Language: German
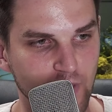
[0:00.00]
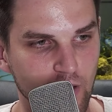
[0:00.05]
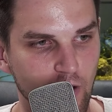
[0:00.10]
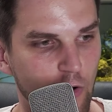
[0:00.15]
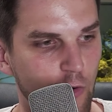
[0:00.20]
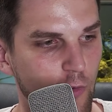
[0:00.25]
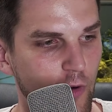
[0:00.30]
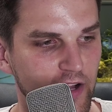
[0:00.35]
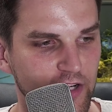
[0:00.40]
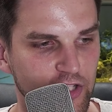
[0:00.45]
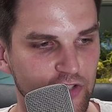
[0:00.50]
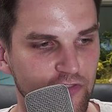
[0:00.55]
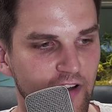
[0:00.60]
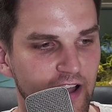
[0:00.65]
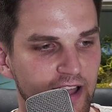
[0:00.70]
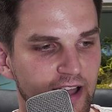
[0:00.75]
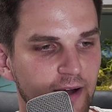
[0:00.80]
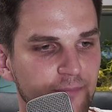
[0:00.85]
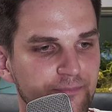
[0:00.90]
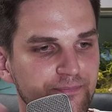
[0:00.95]
Orange
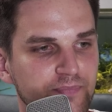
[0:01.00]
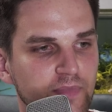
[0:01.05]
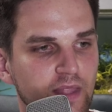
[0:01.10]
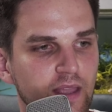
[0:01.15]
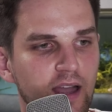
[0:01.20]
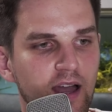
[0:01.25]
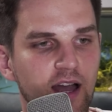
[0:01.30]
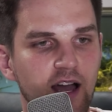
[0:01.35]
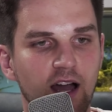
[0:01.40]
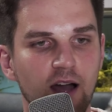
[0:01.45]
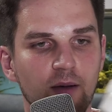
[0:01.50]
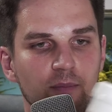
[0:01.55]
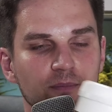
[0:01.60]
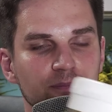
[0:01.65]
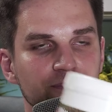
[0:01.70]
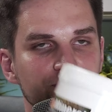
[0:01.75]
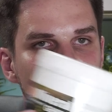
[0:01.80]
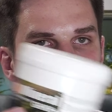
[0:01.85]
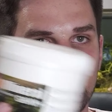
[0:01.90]
Fire. ähm,